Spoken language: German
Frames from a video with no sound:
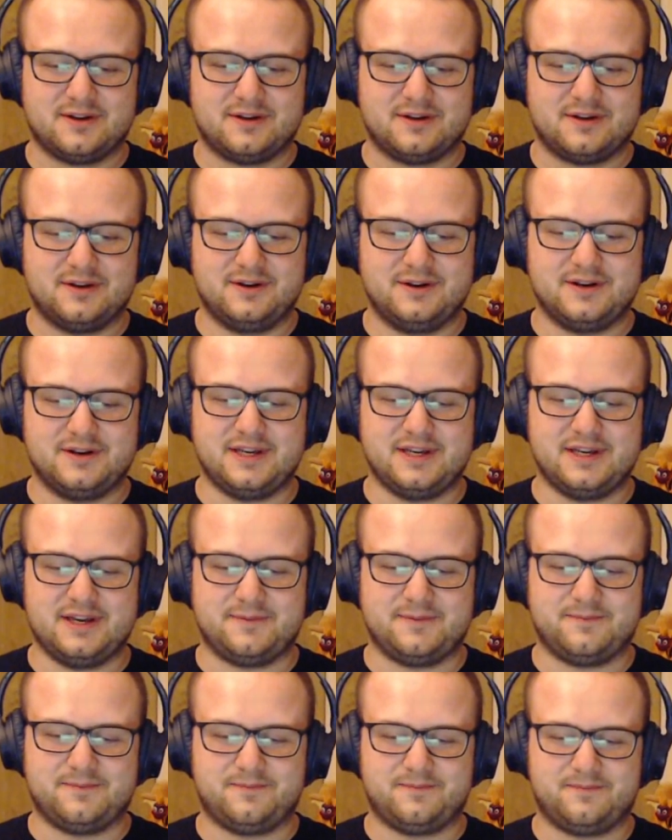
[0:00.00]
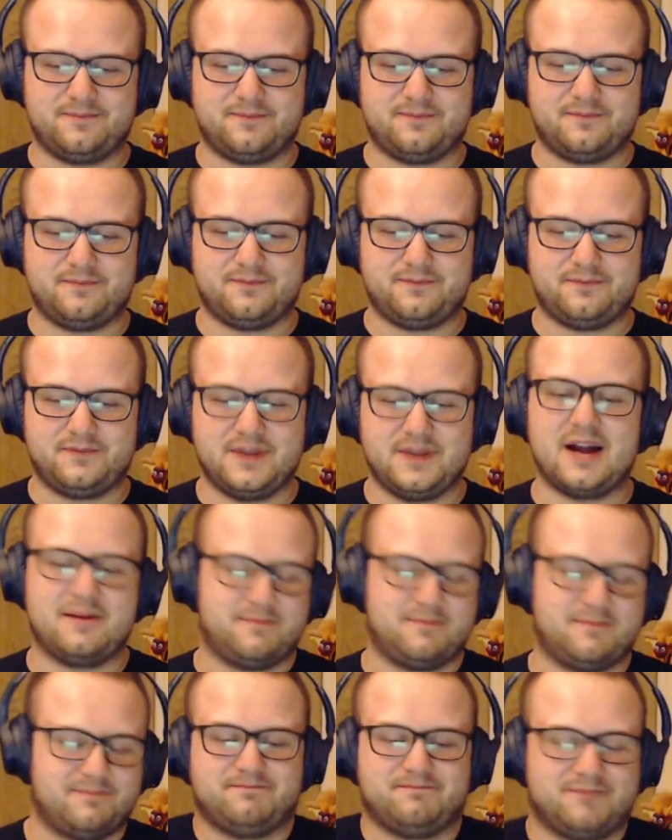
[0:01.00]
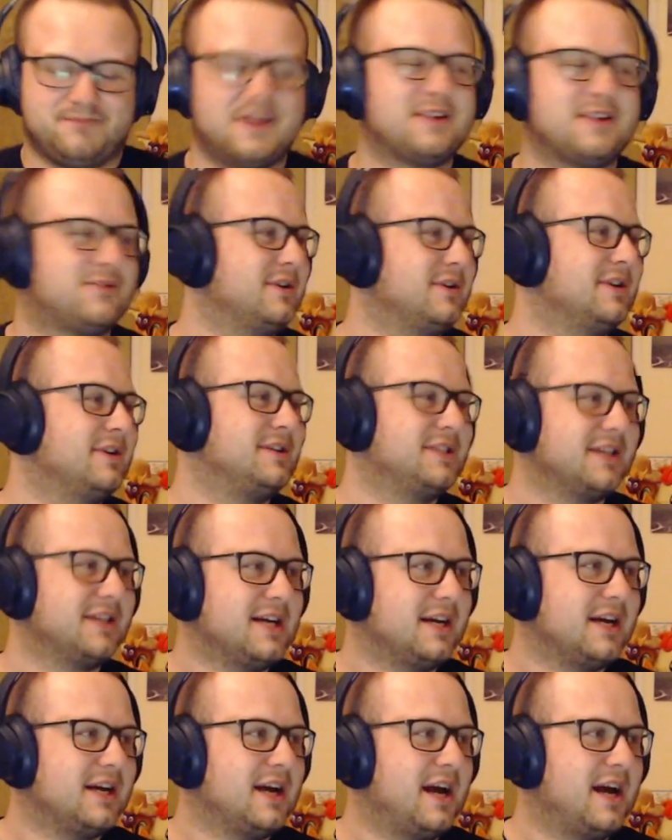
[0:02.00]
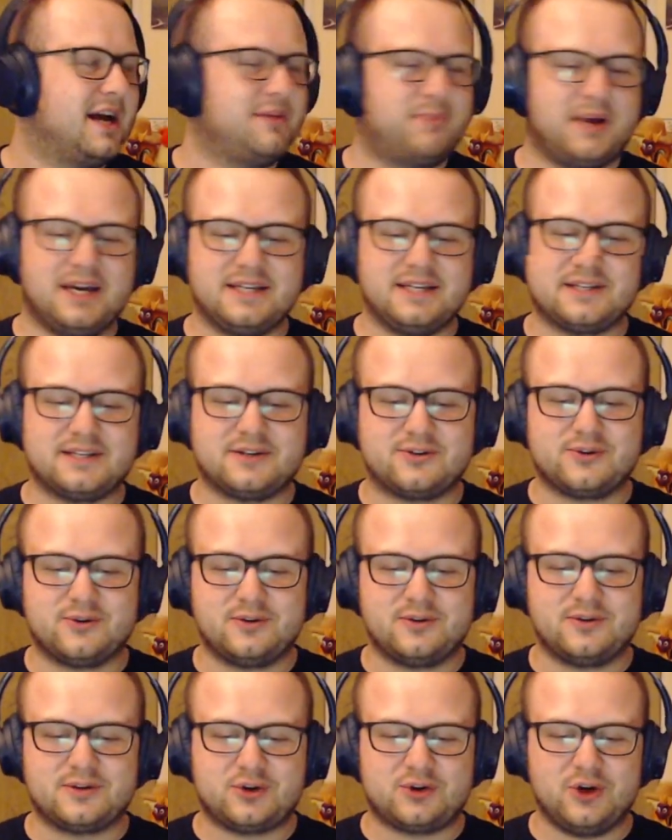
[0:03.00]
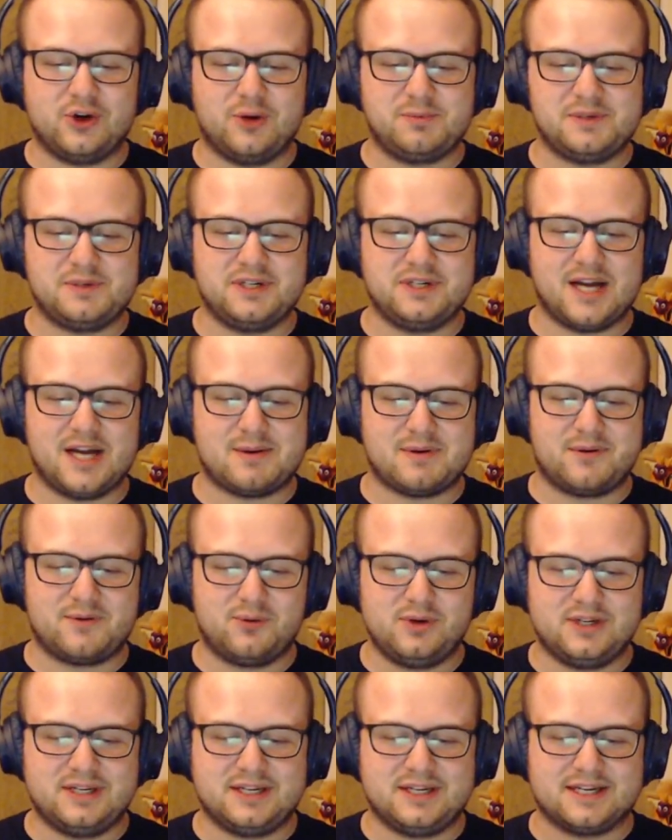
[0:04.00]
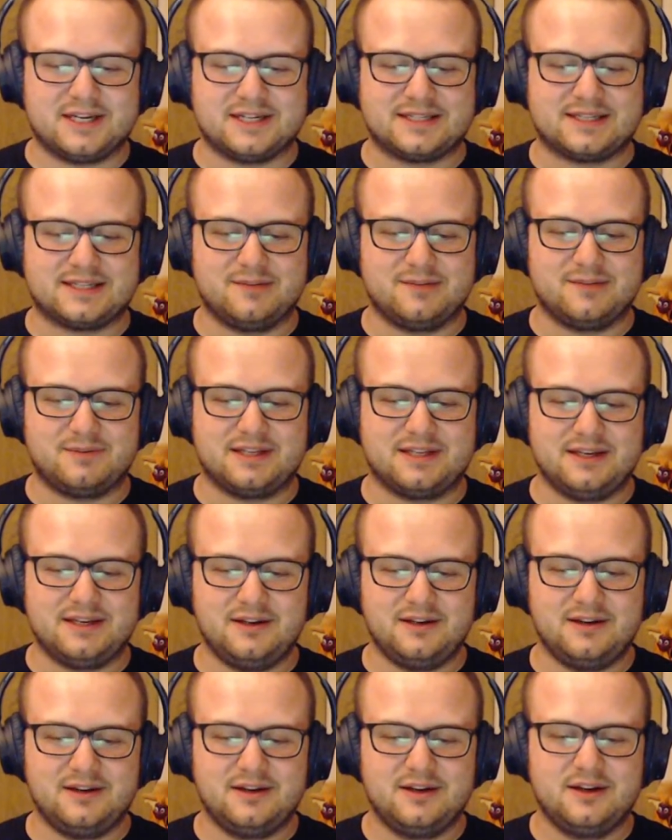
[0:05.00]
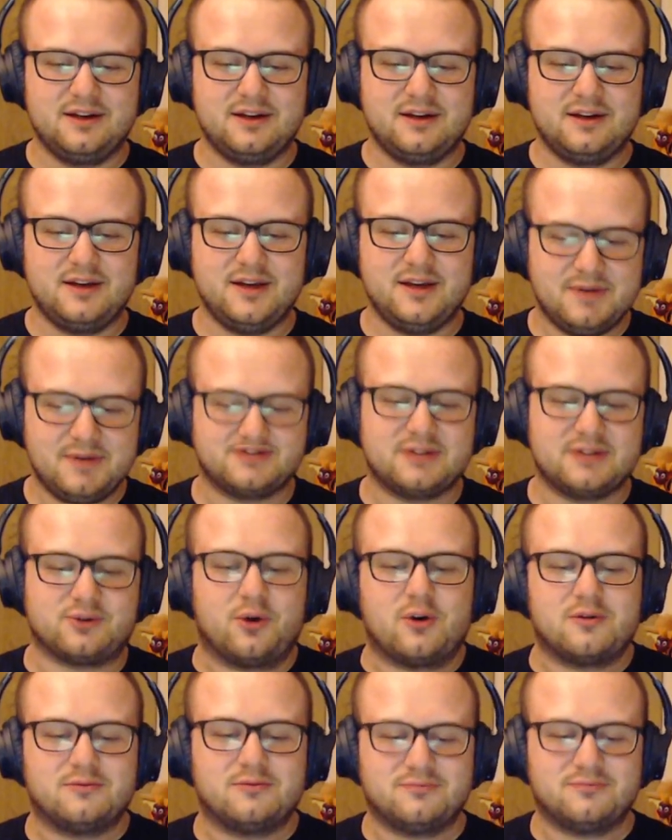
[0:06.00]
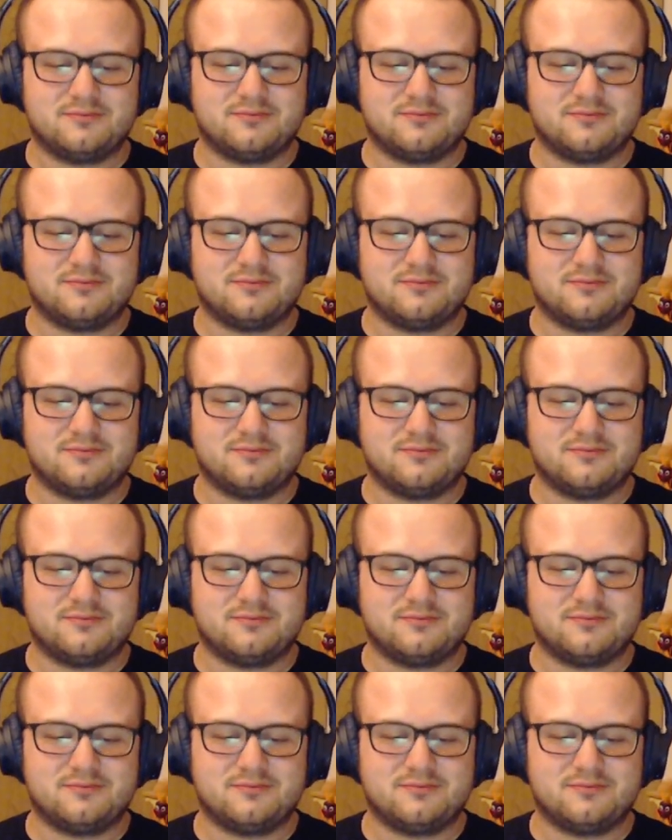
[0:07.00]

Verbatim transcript: Oh je. Ja, Natürlich. Ein preisgekröntes Körbchen, aber wo liegt die Katze lieber drin? Im Karton.